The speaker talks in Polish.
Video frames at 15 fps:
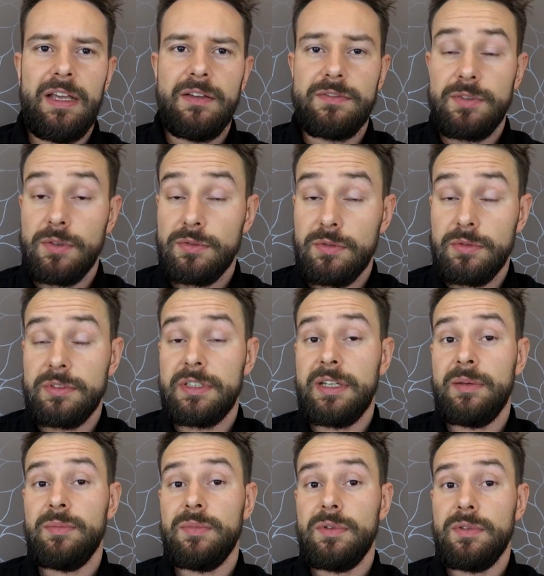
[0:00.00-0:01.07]
W związku z
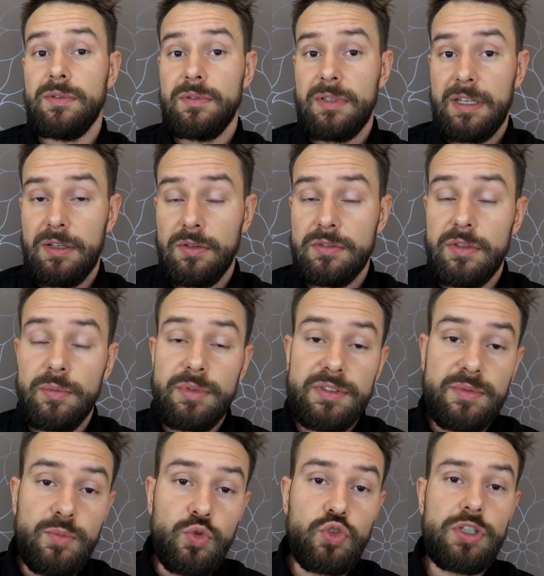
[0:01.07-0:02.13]
tym takie osoby
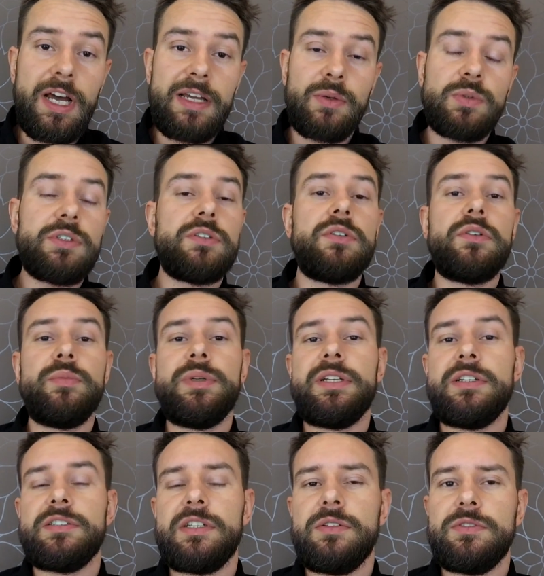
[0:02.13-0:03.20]
zmuszają się do
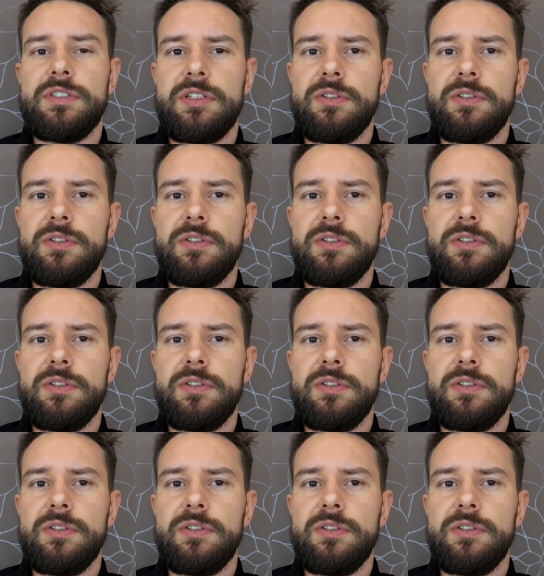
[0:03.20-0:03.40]
robienia czegoś,